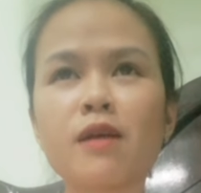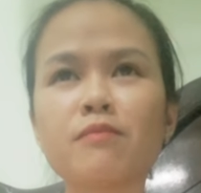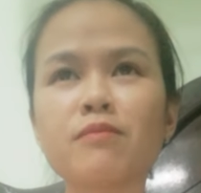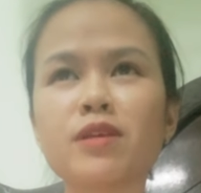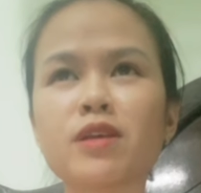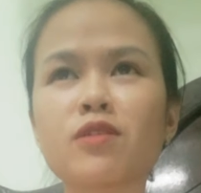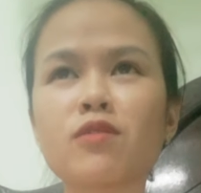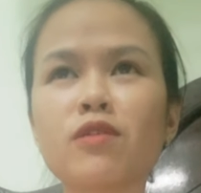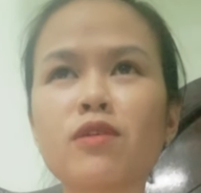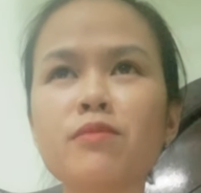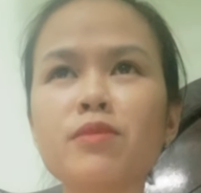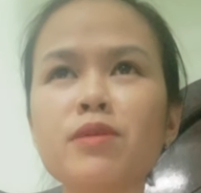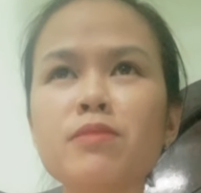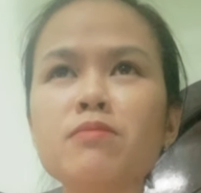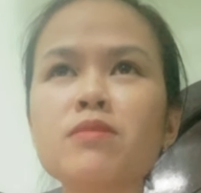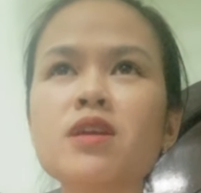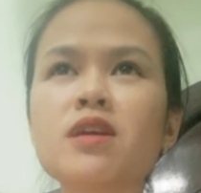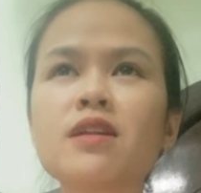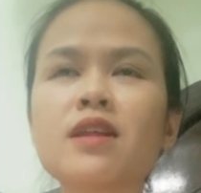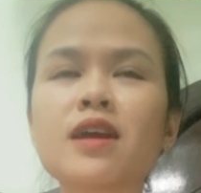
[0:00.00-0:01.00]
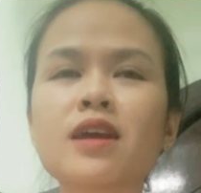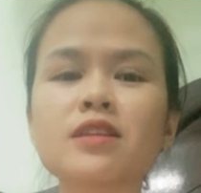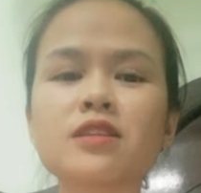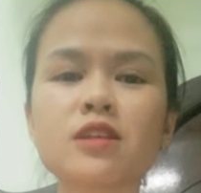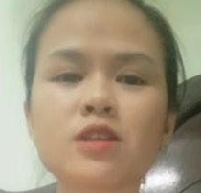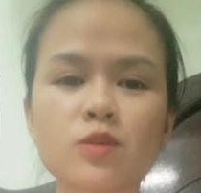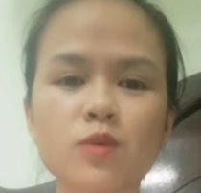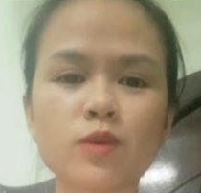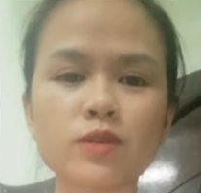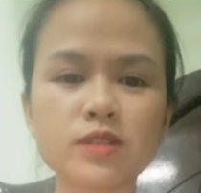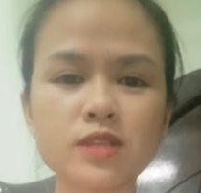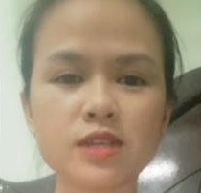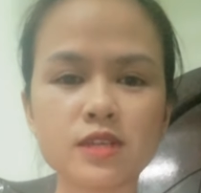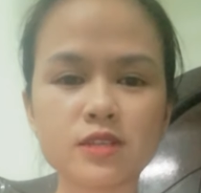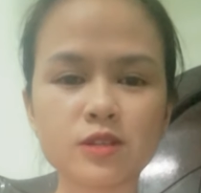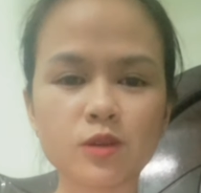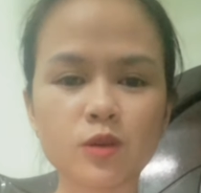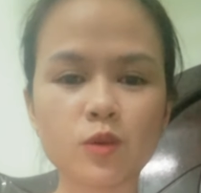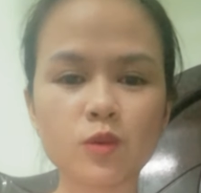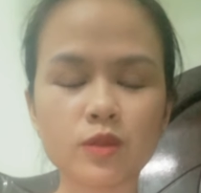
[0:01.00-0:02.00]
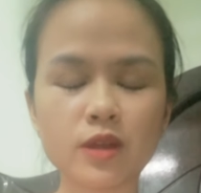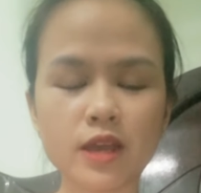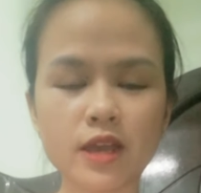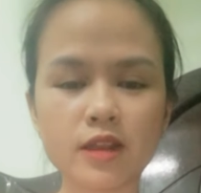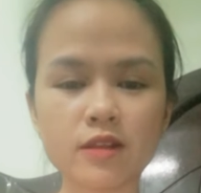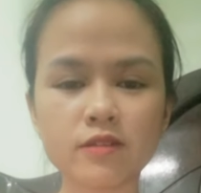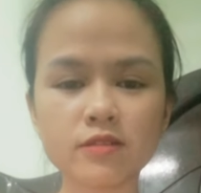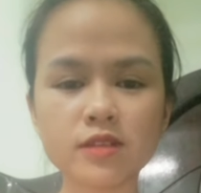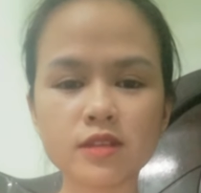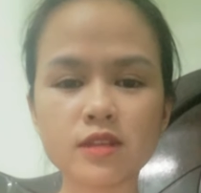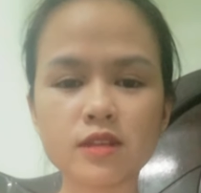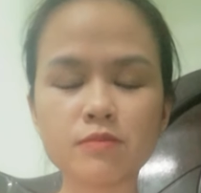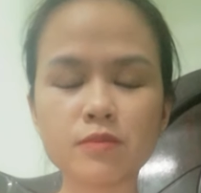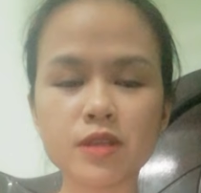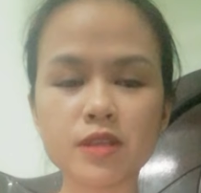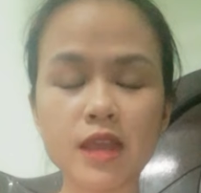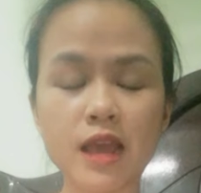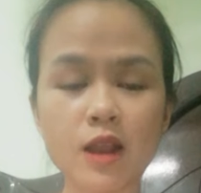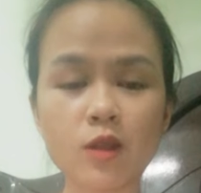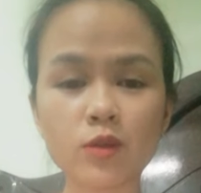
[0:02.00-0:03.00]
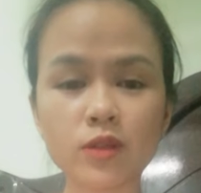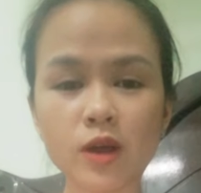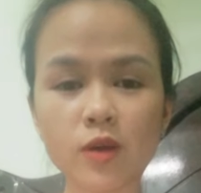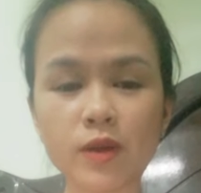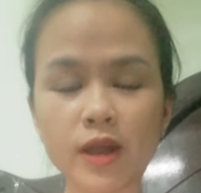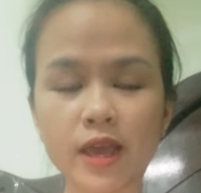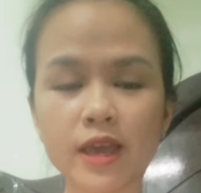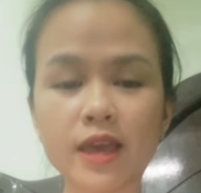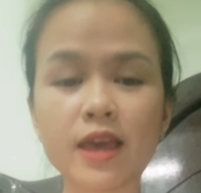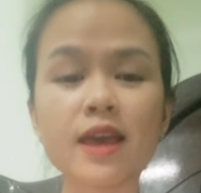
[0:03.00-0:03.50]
mình, cũng không biết bịa ra cái tình huống gì cho cụ thể nữa cho nên mình để luôn câu này.